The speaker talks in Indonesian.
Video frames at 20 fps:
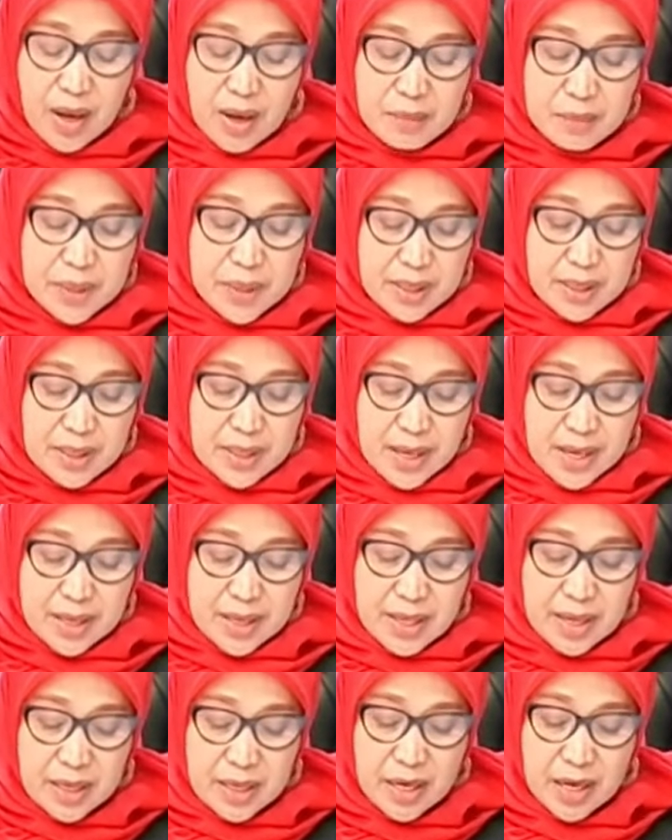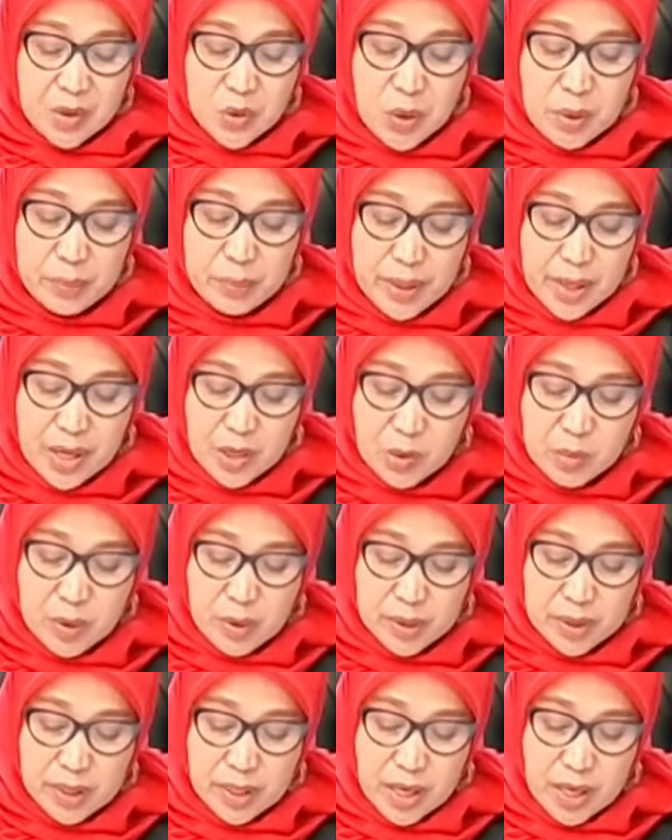Berkenaan dalil aduan pengadu
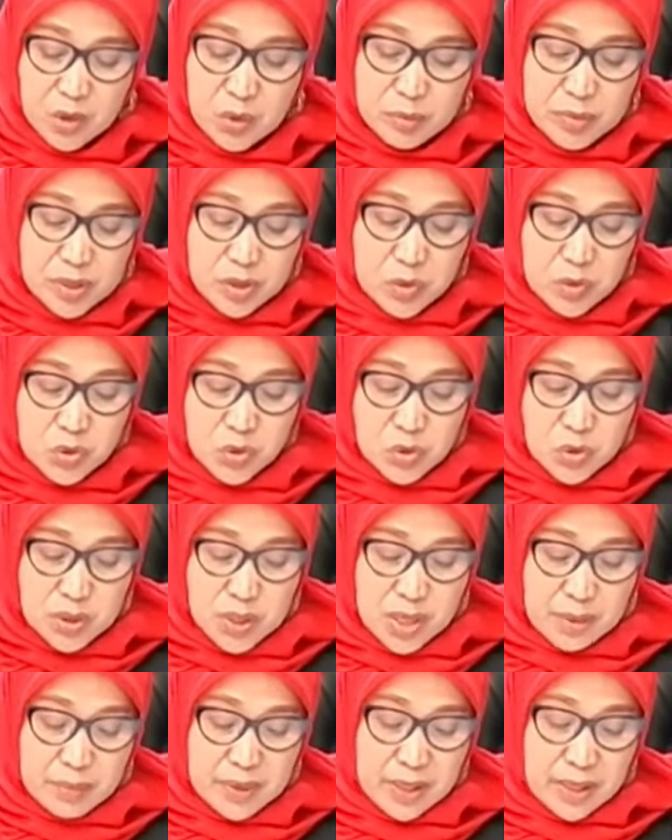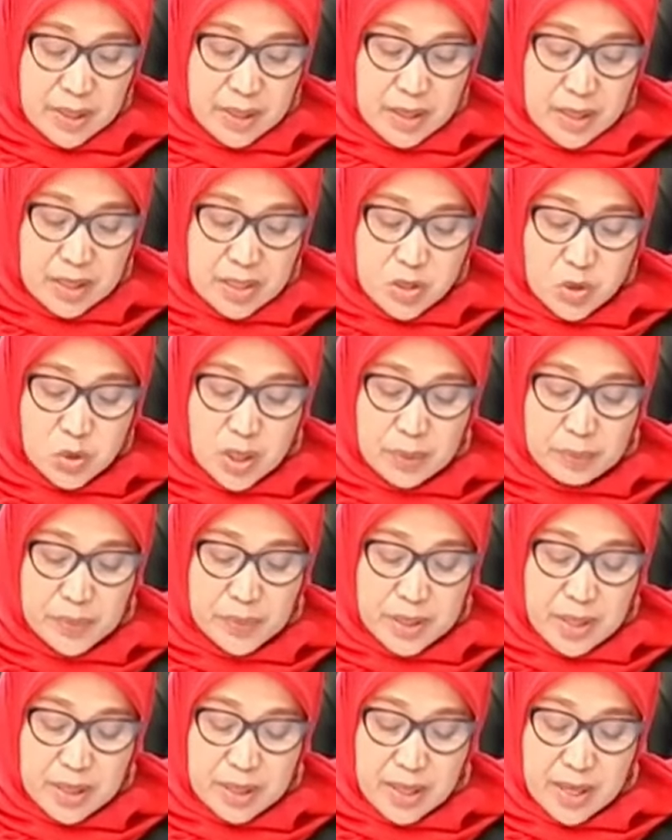bahwa teradu menyusun dan menandatangani surat
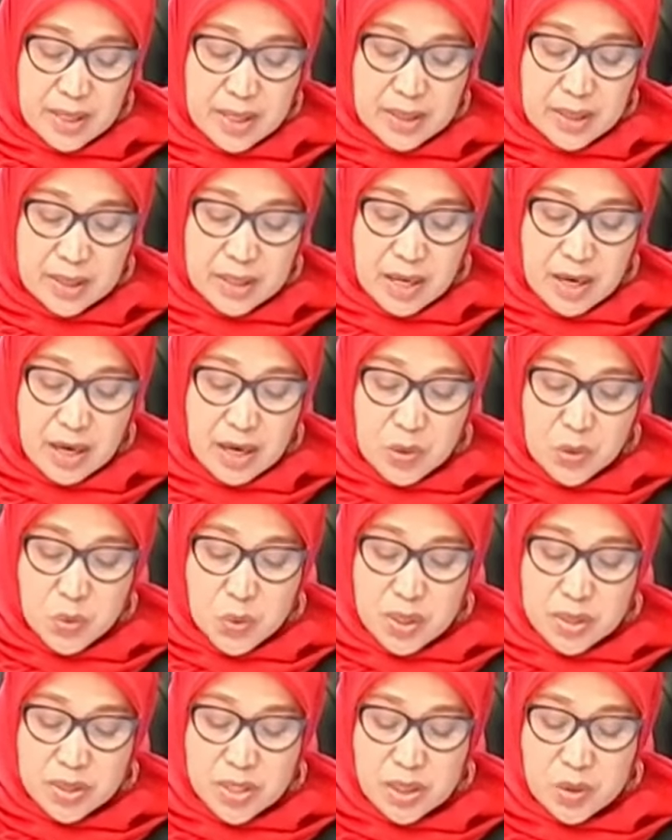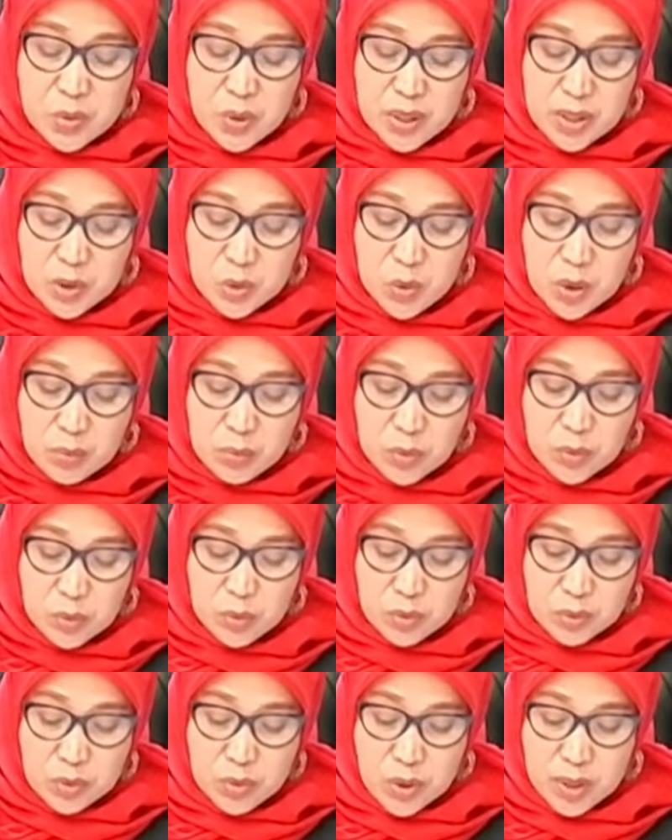pernyataan tertanggal 2 Januari
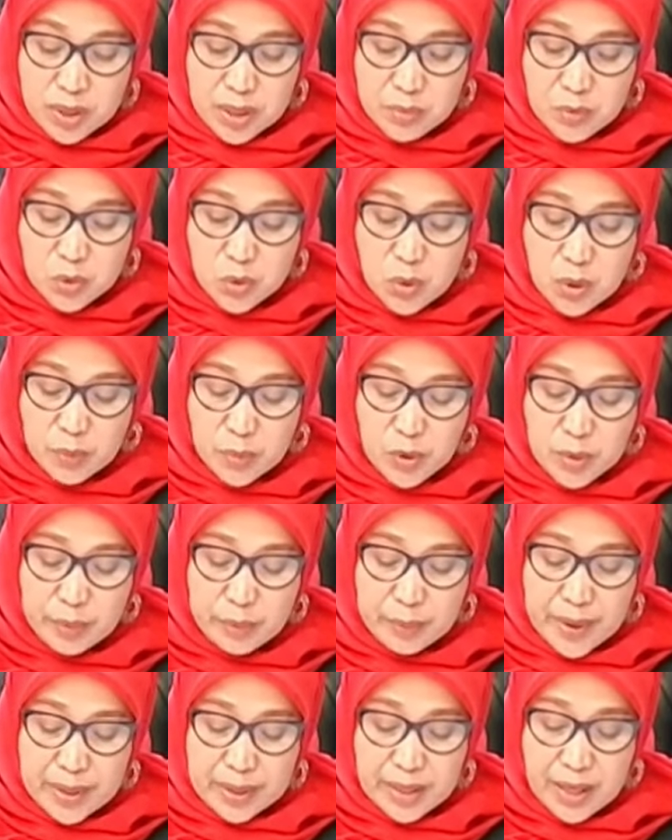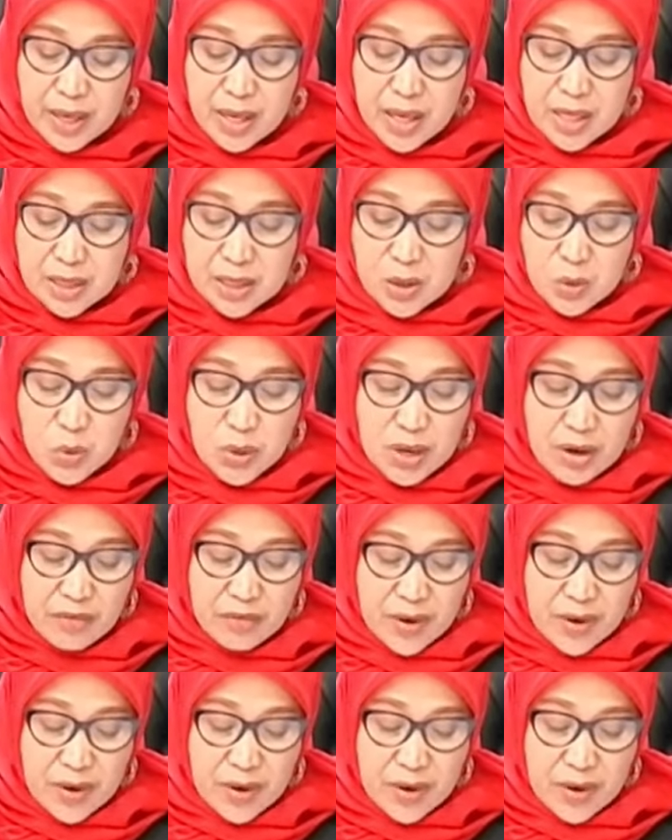20, 2024, terungkap